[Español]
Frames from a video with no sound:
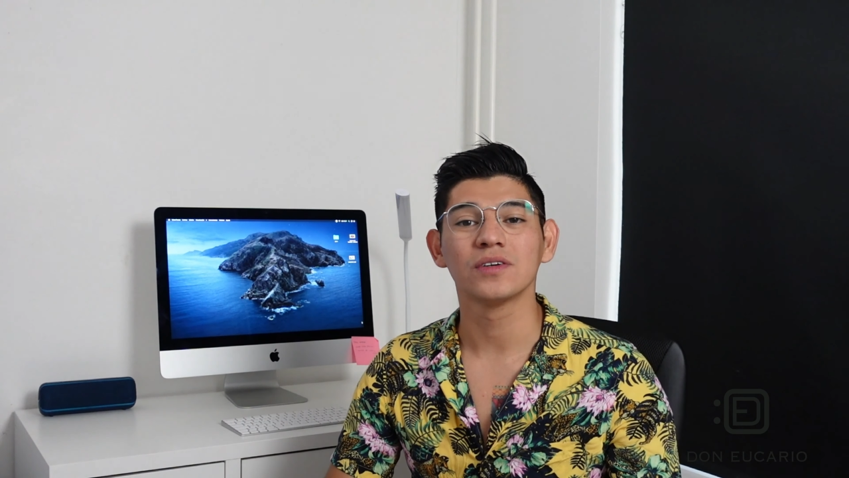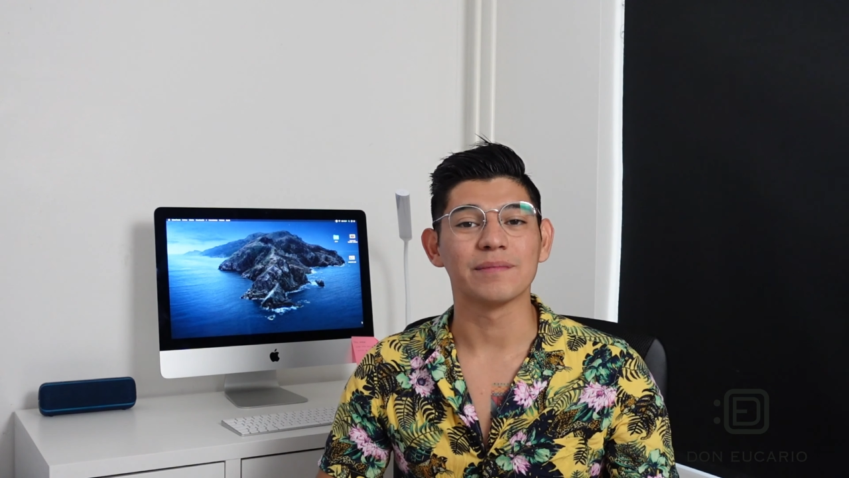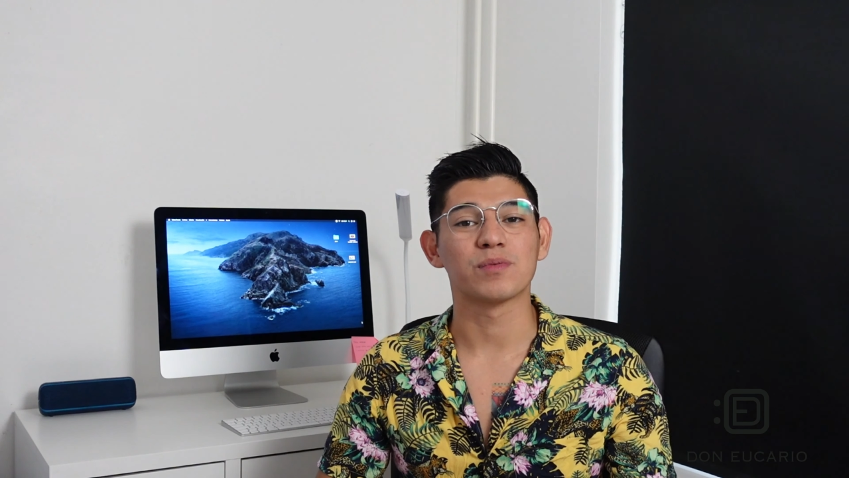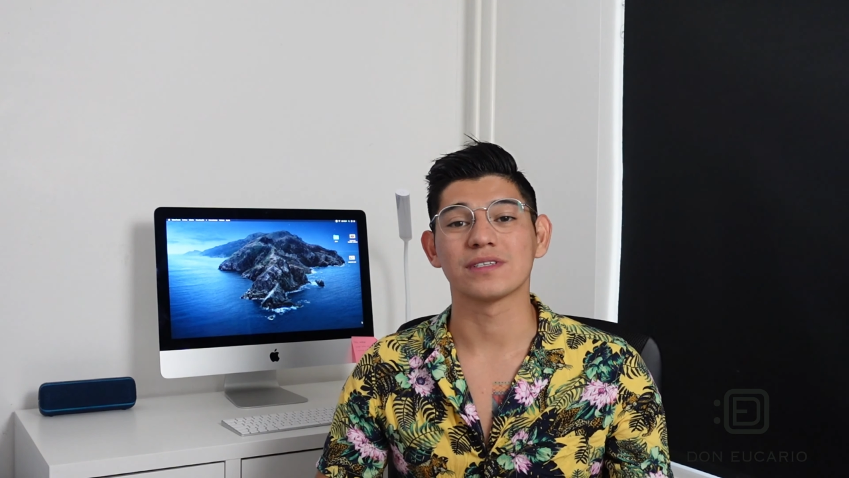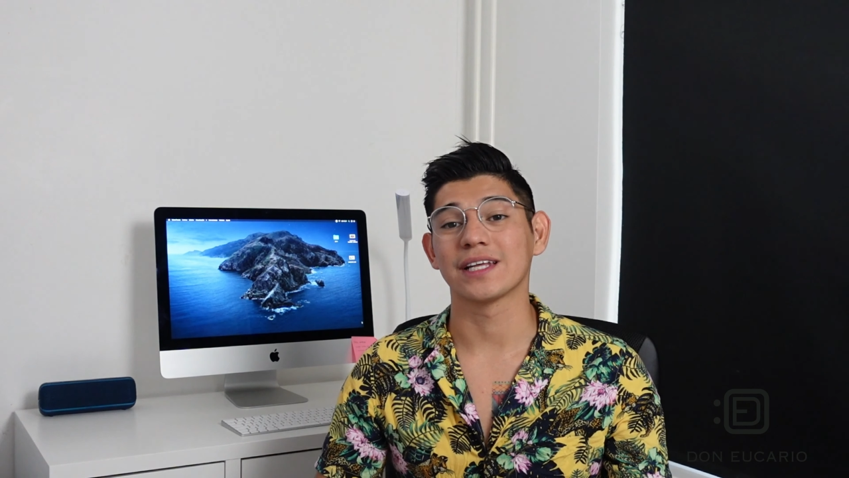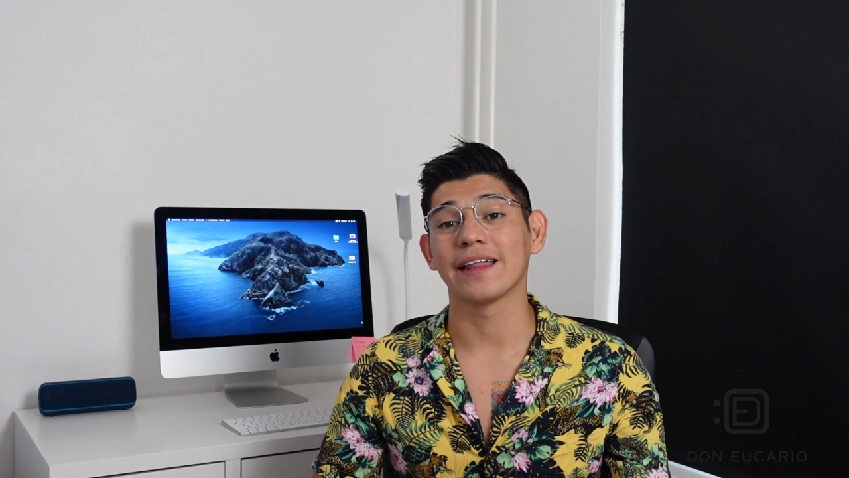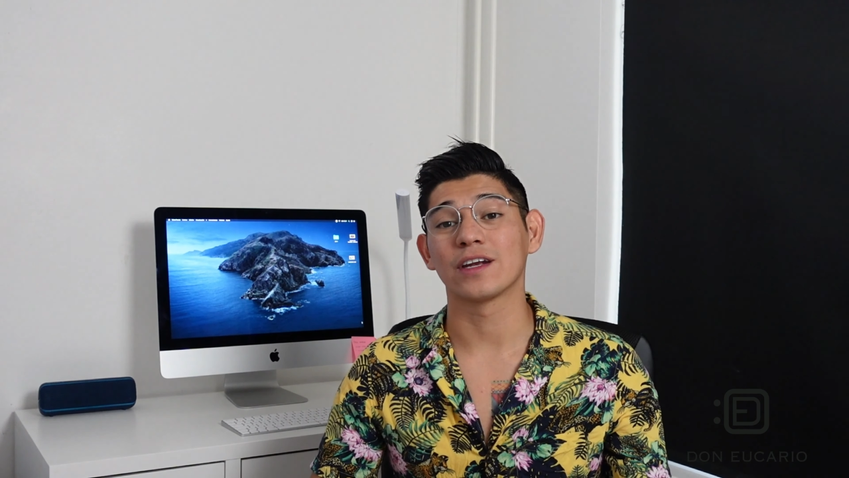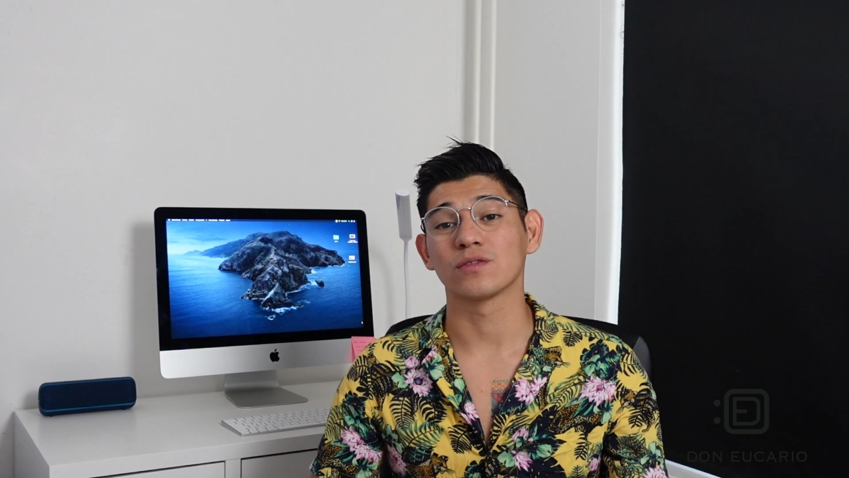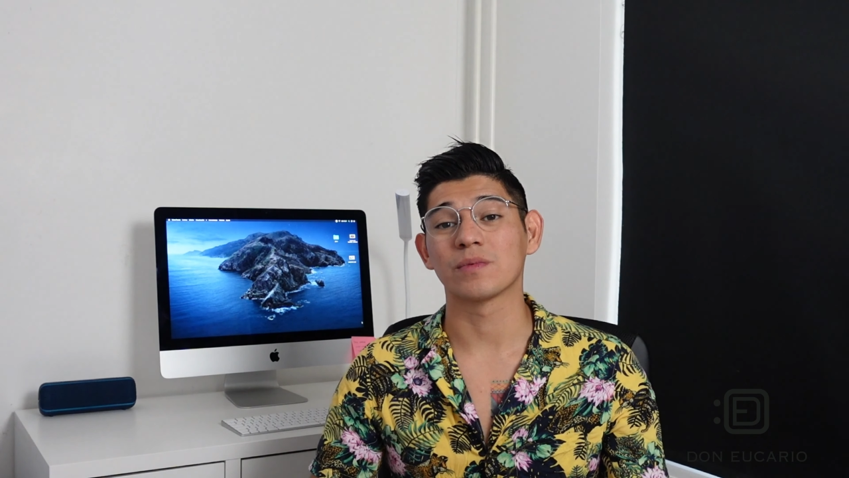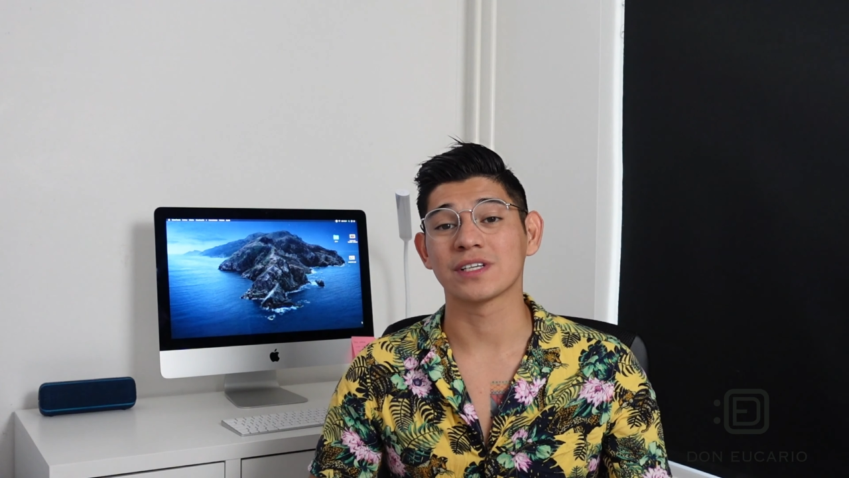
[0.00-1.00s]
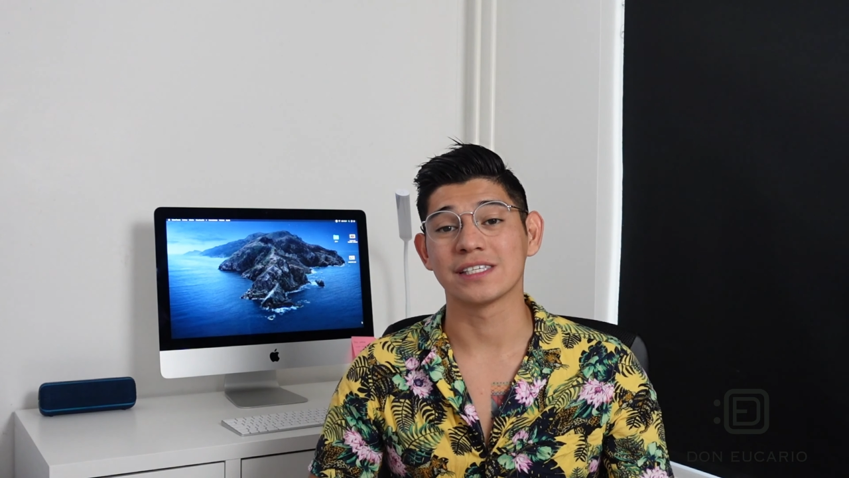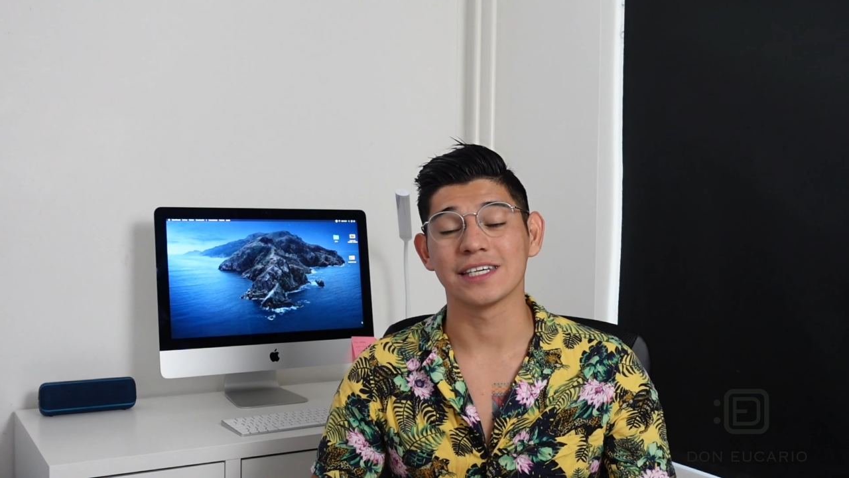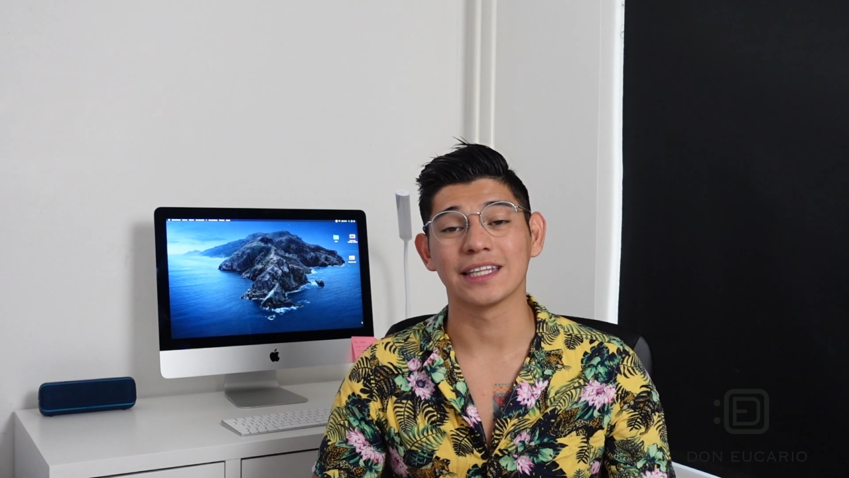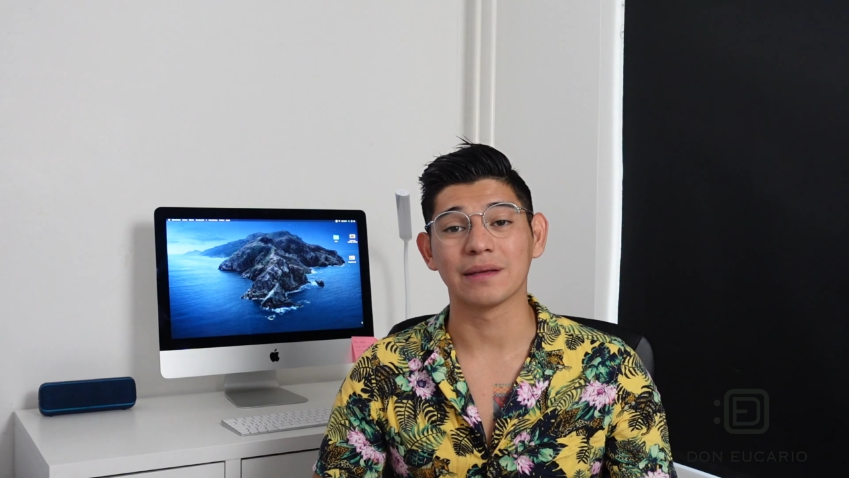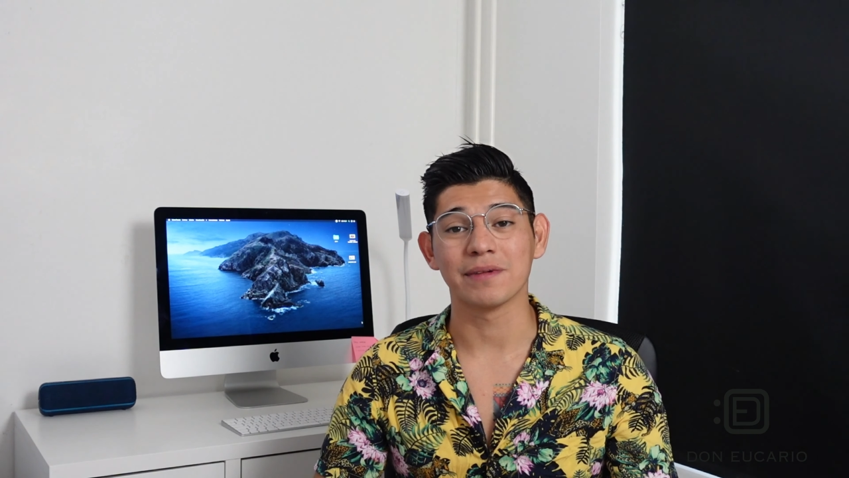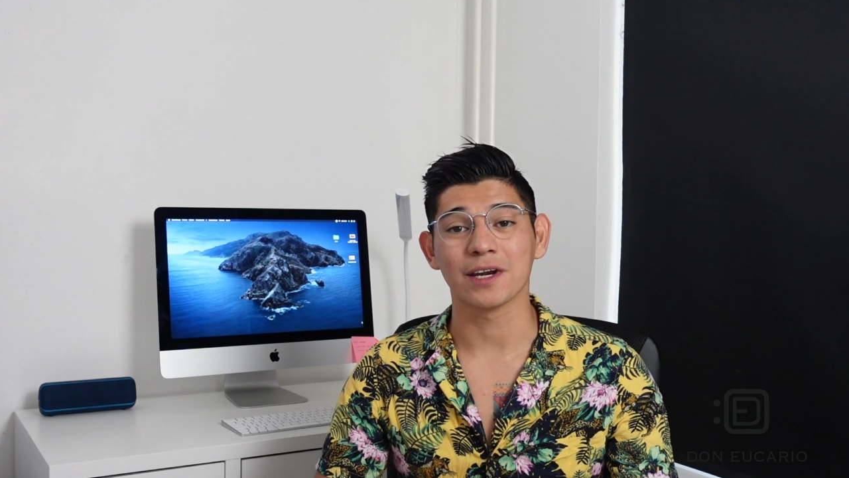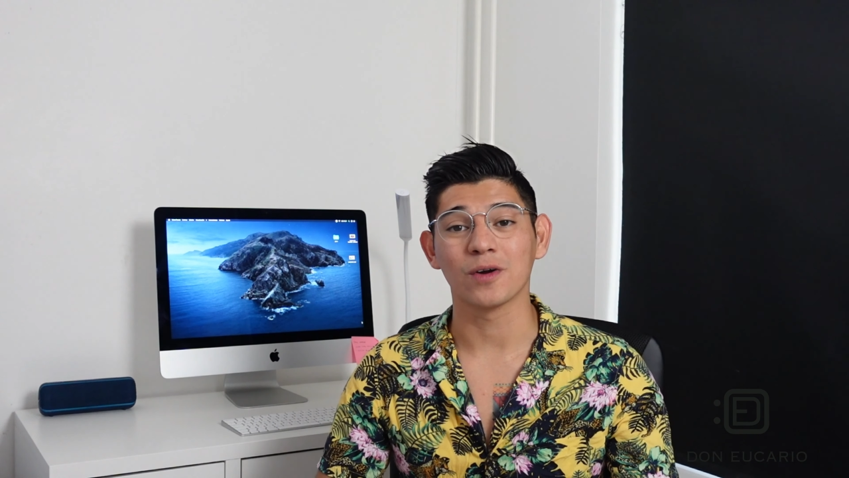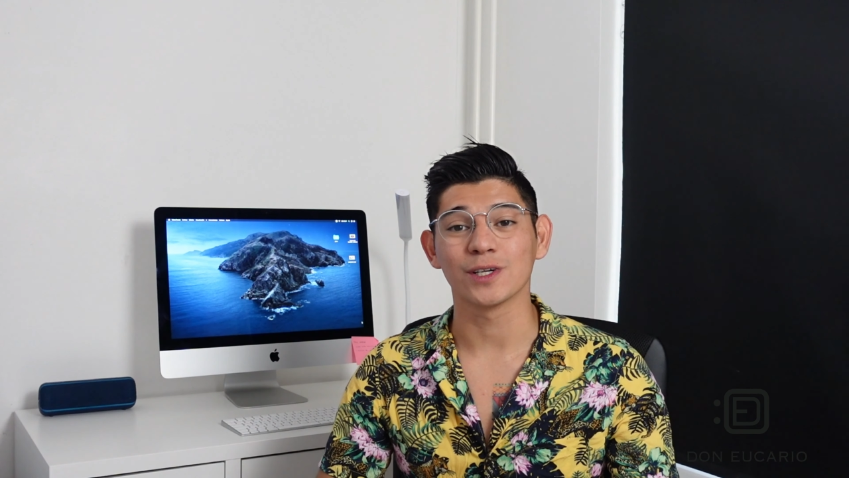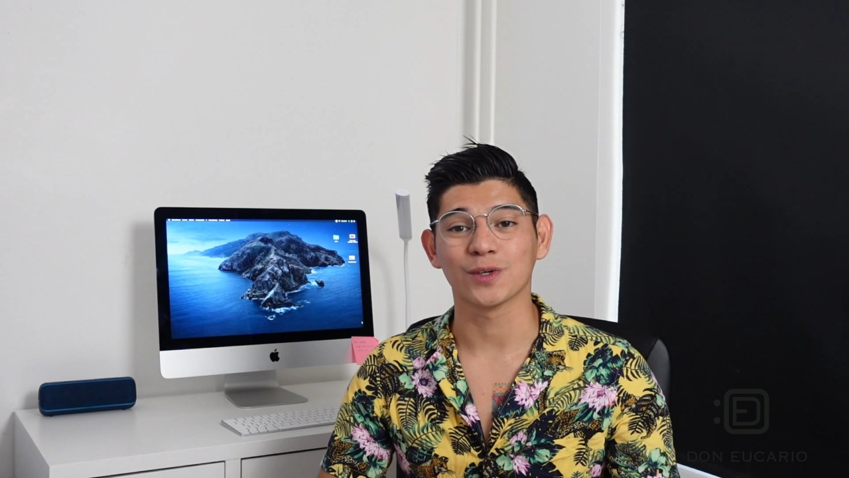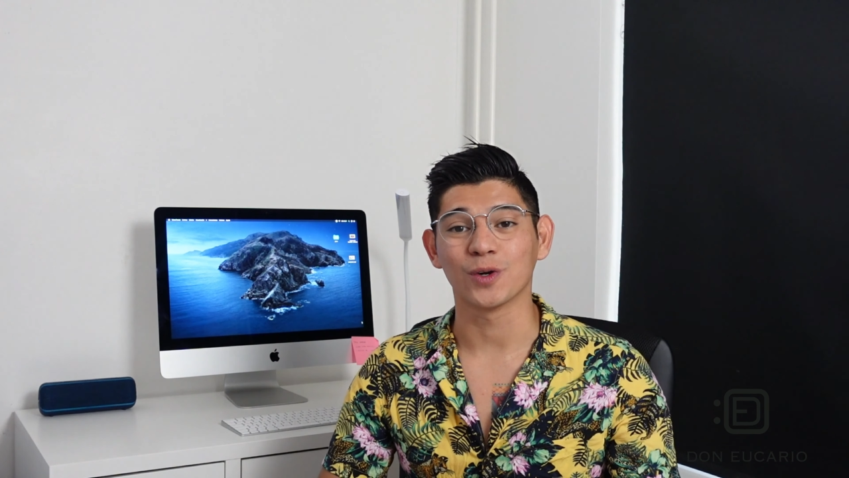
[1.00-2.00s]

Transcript: Y pues nada, nos vemos el siguiente miércoles